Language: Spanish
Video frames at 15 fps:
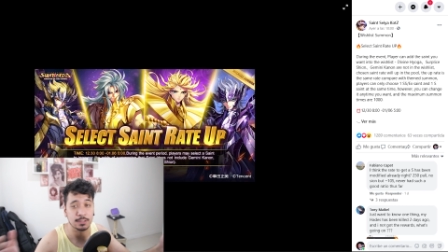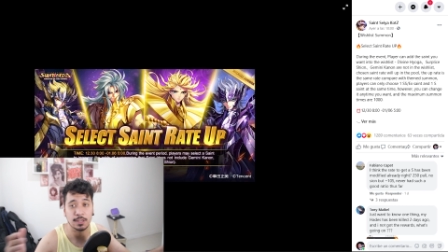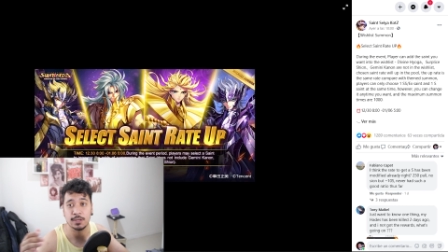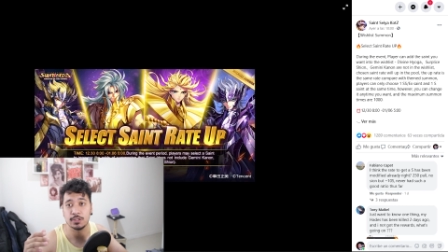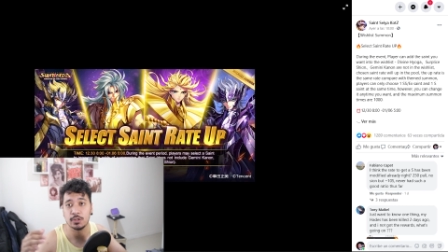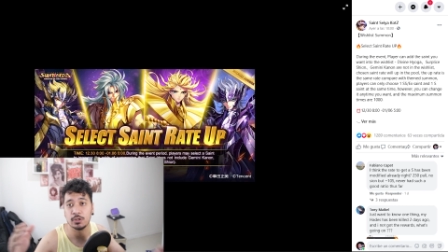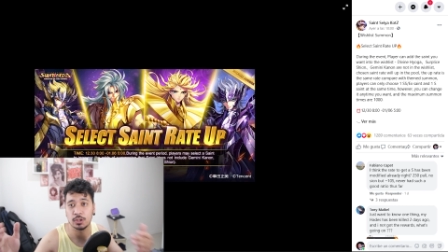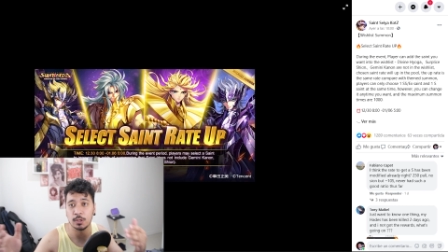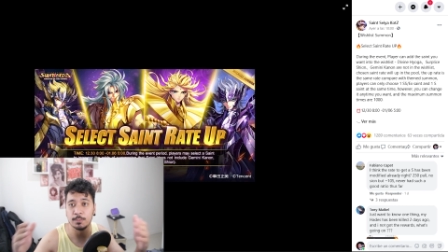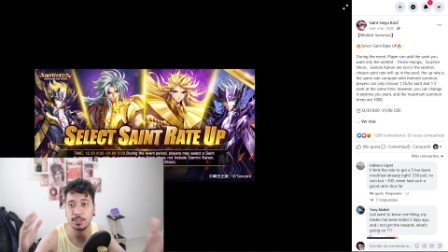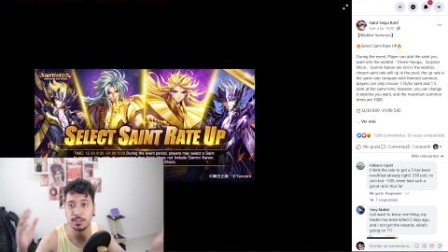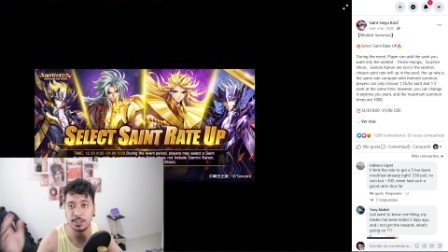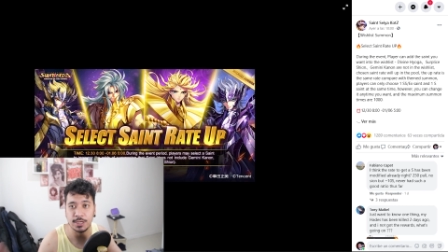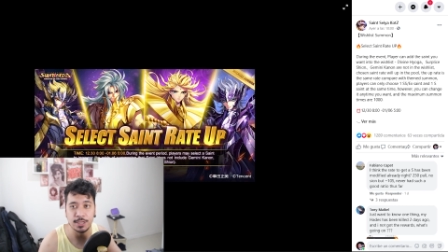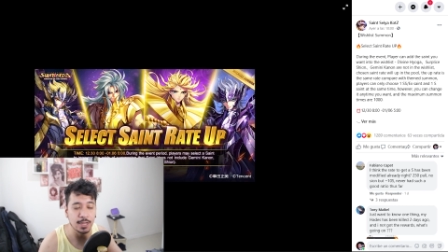las alineaciones
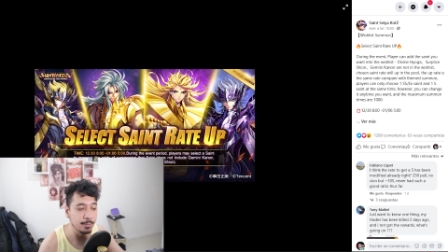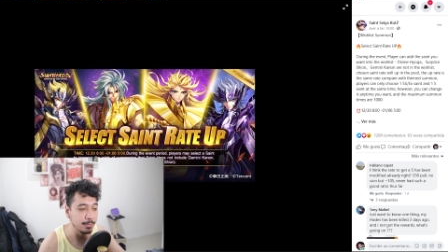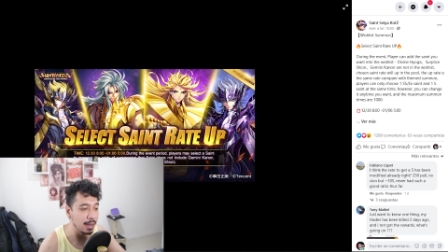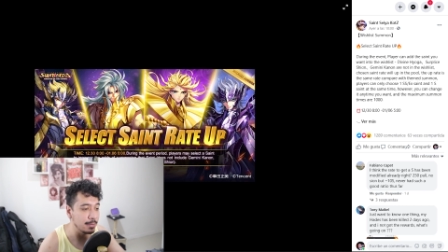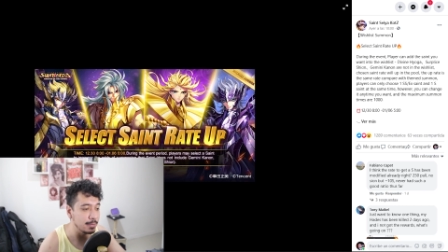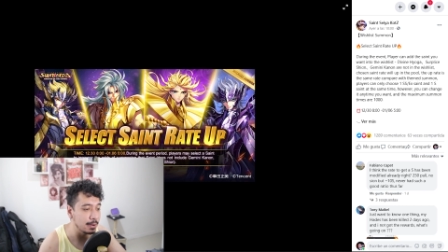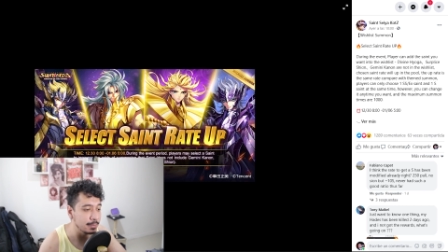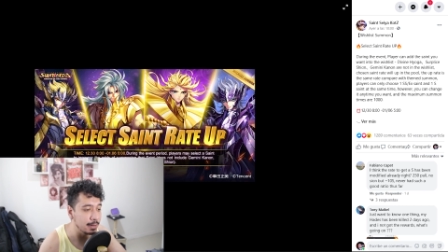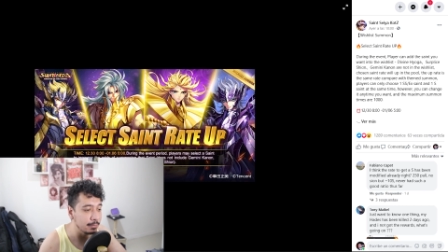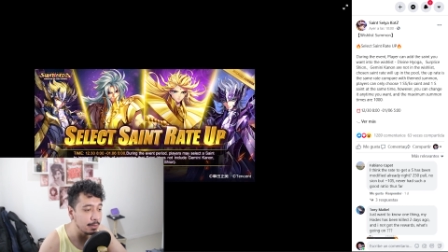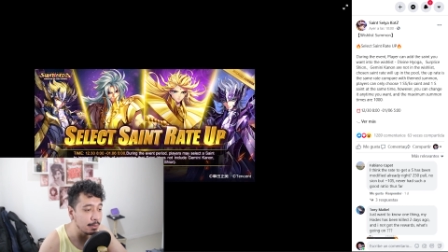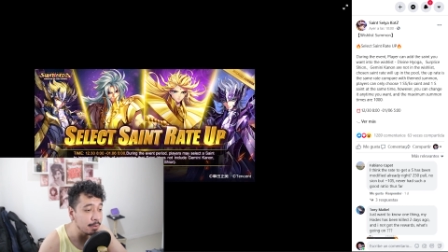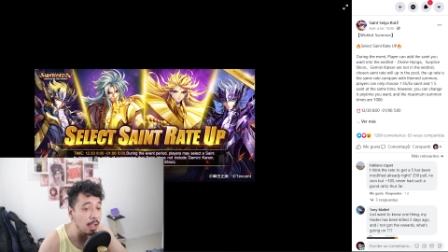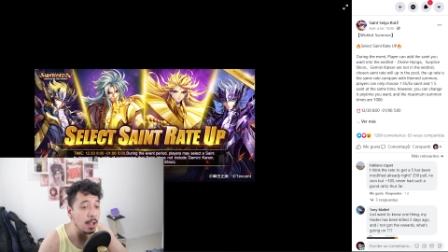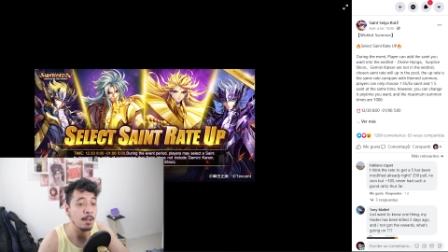top de China y bla, bla, bla,
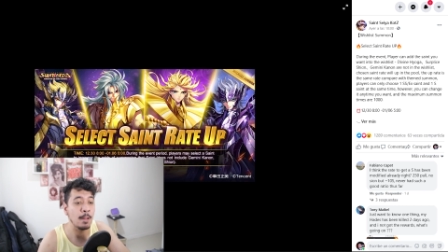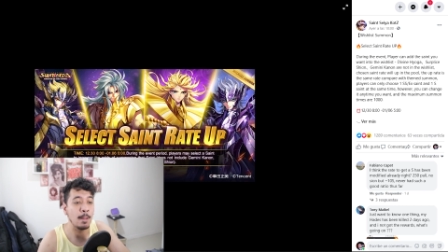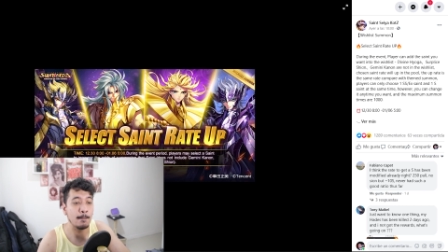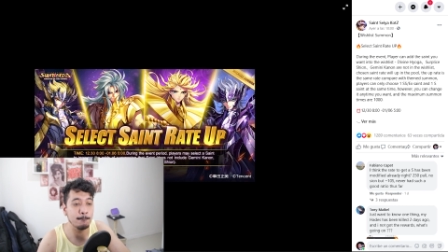bla, bla.